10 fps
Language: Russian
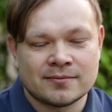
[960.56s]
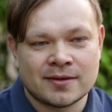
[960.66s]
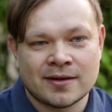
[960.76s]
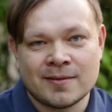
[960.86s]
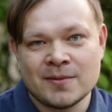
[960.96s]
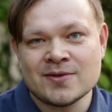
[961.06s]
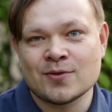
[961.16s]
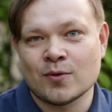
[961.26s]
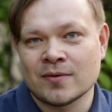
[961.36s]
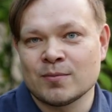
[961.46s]

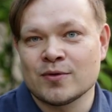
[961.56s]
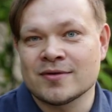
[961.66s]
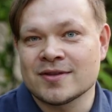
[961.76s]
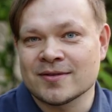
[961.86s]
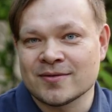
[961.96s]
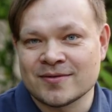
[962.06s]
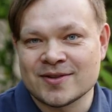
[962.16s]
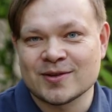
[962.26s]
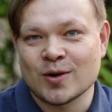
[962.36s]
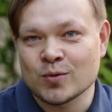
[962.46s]
программист, то вы будете
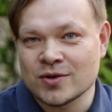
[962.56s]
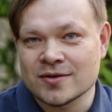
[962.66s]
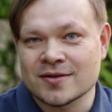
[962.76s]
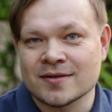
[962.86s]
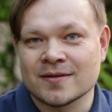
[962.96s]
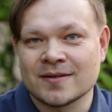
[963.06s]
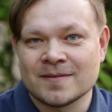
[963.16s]
всегда учиться.